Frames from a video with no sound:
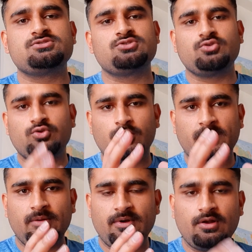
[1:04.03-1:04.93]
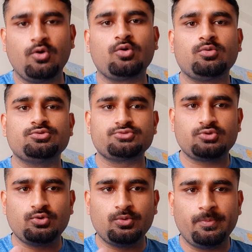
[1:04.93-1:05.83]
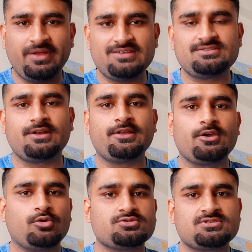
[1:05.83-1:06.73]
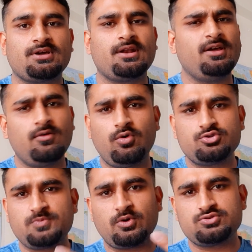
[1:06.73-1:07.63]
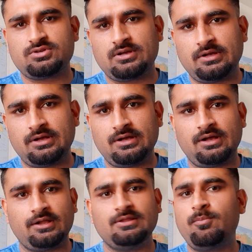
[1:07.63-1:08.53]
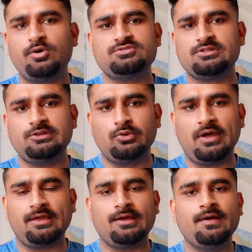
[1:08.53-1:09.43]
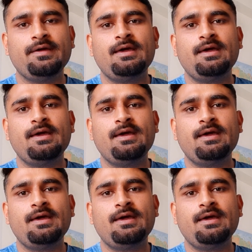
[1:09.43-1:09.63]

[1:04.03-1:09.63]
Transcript: इंस्टीट्यूट और बड़े बड़े लोग उसको मैनेज करने की कोशिश कर रहे हैं वो उस पर कुछ कदम बहुत जल्दी उठाएंगे